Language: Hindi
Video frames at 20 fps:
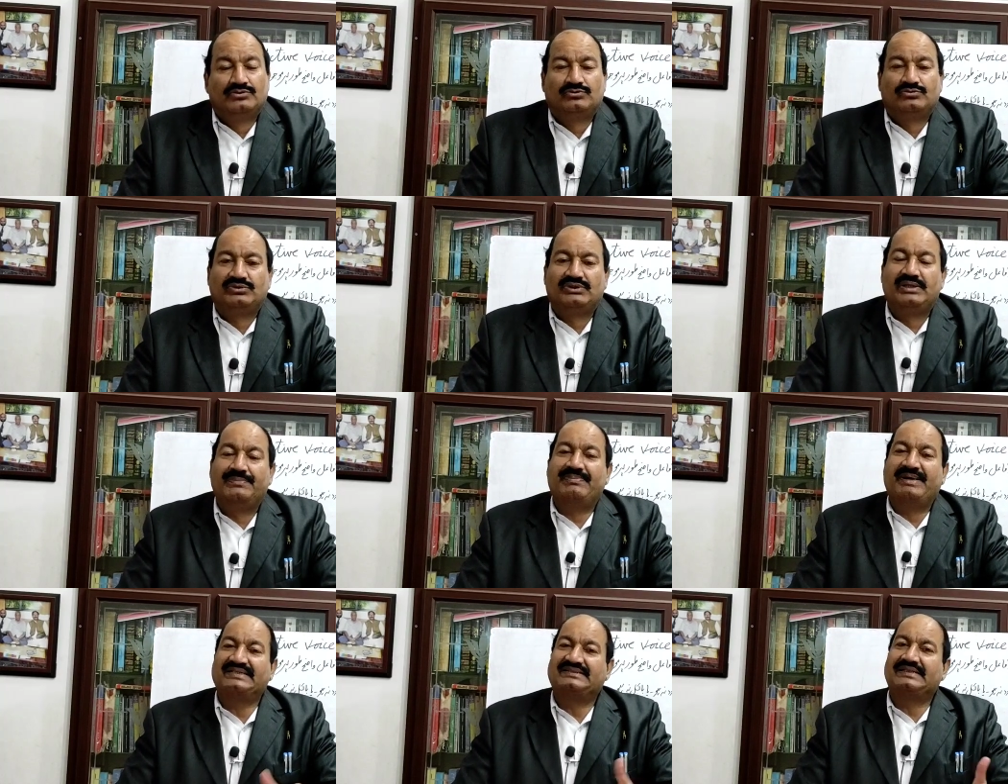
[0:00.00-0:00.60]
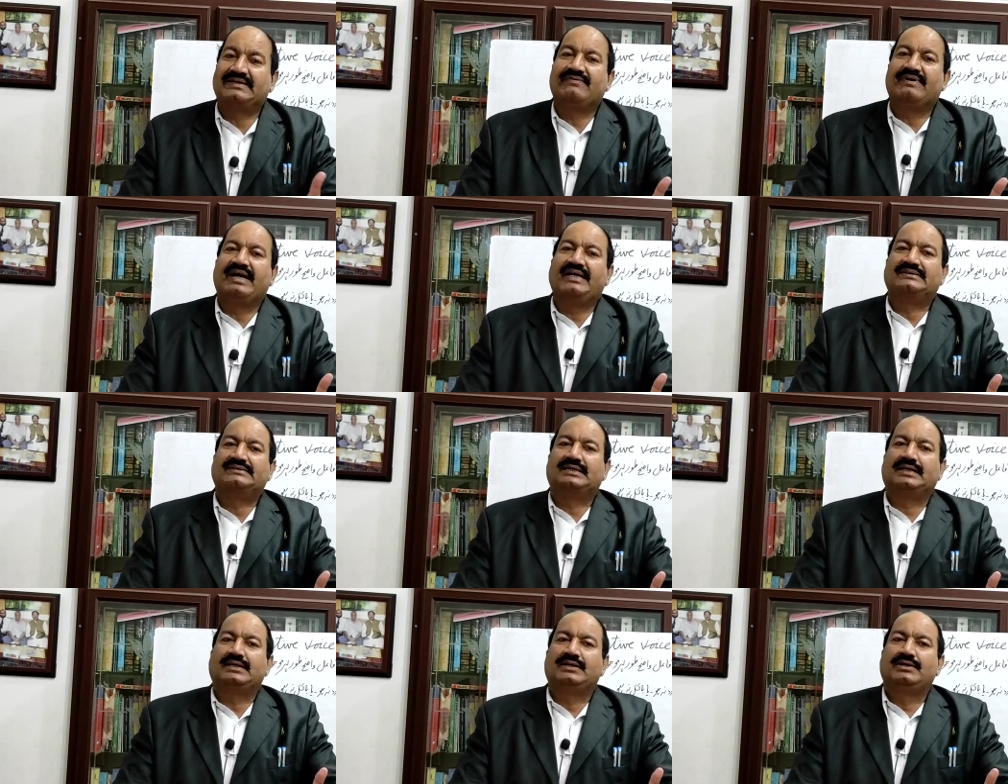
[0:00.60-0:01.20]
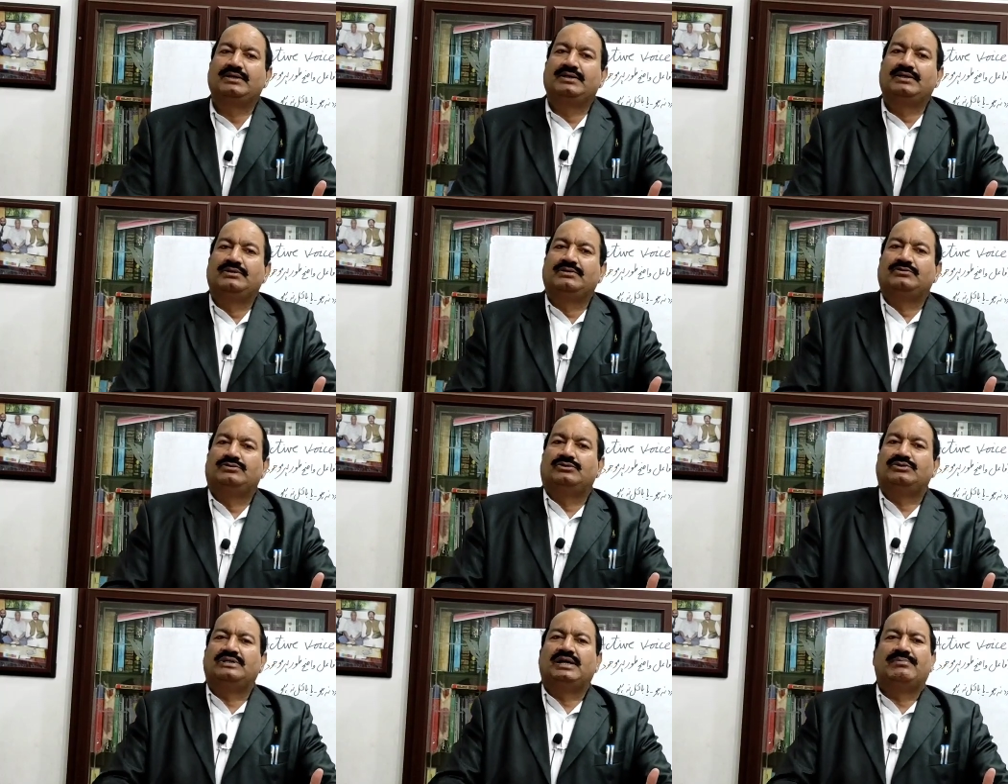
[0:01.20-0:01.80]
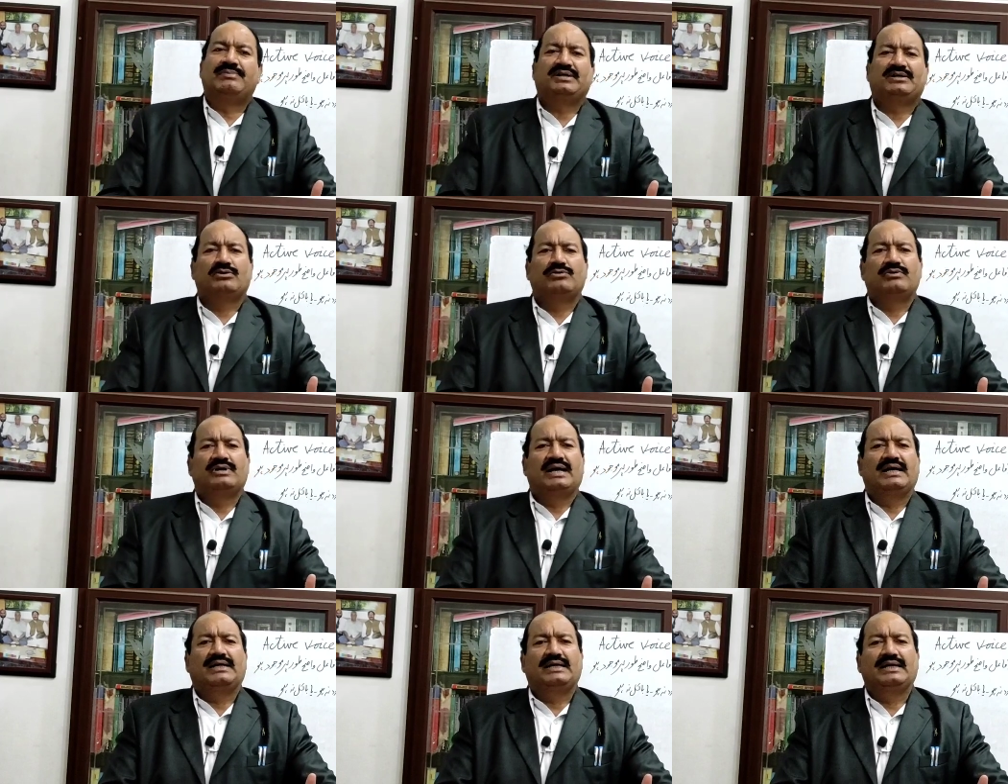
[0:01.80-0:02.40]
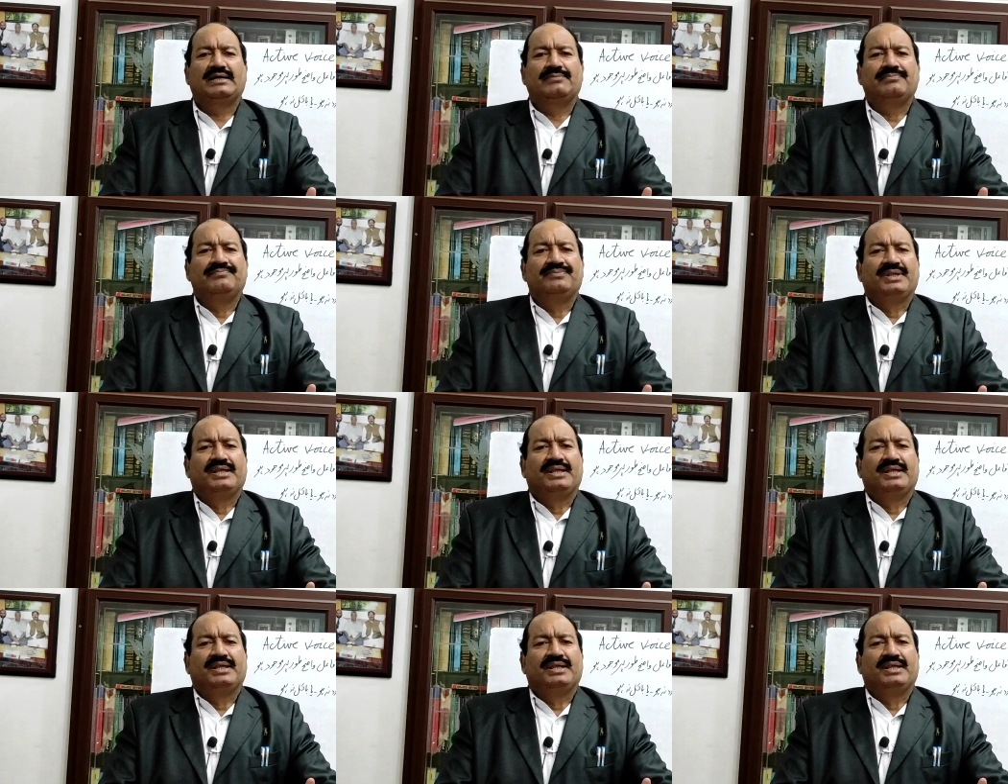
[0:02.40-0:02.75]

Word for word: तो ये पैसे वाइज है तो जब मैं कहूंगा कि